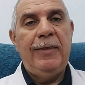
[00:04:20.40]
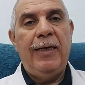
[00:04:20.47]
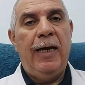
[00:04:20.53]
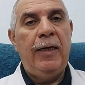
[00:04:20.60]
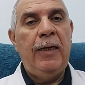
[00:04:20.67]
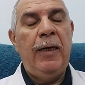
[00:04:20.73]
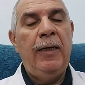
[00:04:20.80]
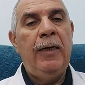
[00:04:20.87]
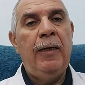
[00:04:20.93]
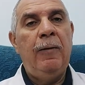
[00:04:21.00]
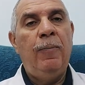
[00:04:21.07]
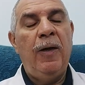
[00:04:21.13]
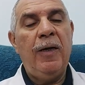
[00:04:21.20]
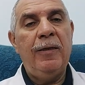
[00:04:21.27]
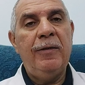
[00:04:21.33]
يعني
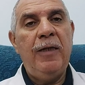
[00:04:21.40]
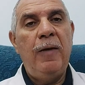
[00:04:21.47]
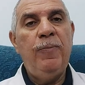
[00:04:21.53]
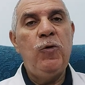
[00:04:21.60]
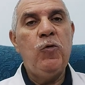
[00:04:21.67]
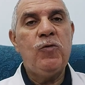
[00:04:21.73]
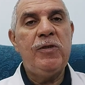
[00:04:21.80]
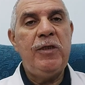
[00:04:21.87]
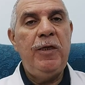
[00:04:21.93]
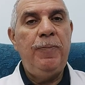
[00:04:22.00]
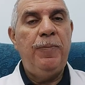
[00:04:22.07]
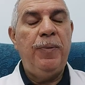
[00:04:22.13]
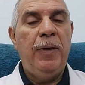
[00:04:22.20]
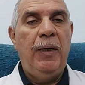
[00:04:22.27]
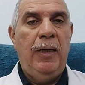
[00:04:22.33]
المرض ده
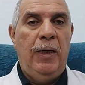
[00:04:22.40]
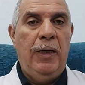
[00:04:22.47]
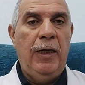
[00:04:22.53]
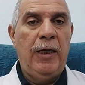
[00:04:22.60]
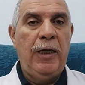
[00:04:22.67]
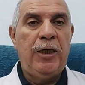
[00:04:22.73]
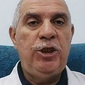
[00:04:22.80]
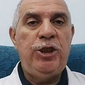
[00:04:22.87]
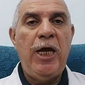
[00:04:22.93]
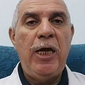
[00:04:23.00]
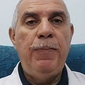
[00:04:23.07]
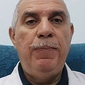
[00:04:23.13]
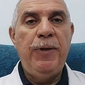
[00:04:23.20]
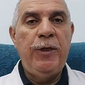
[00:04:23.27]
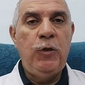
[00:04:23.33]
بيصيب
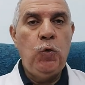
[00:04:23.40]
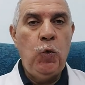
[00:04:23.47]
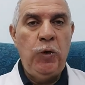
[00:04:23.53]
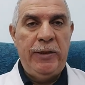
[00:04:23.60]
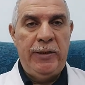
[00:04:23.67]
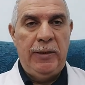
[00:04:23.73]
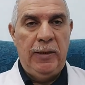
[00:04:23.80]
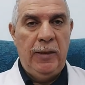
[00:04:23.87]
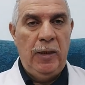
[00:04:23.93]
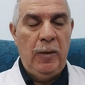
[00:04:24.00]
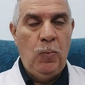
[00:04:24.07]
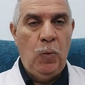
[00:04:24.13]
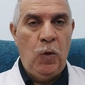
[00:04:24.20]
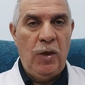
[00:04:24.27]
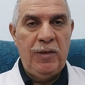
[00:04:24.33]
الغشاء البريتوني
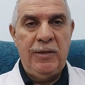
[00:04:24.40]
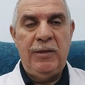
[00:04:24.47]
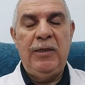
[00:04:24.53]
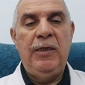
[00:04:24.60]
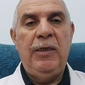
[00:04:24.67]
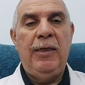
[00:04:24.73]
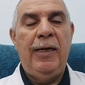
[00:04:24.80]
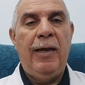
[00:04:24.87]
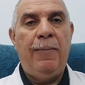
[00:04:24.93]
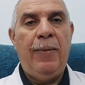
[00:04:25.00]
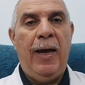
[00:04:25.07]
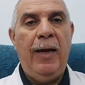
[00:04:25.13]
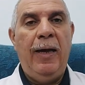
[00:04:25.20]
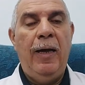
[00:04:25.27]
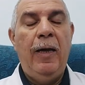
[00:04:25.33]
المغطي
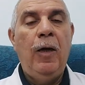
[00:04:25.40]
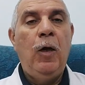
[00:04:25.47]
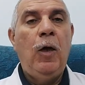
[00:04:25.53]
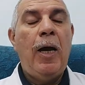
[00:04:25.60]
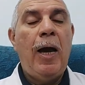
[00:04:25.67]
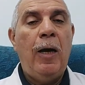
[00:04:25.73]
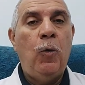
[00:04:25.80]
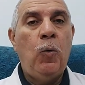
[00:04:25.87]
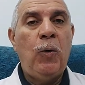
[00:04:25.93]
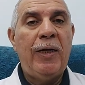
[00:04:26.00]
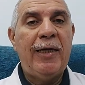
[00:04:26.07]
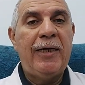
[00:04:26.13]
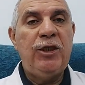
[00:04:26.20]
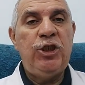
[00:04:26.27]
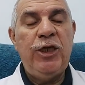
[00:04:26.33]
للامعاء
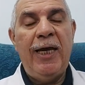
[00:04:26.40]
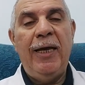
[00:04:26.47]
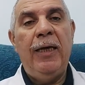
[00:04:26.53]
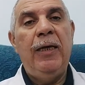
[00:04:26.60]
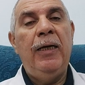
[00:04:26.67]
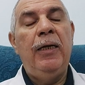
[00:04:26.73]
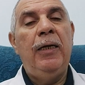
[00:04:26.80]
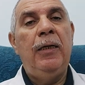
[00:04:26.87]
والغشاء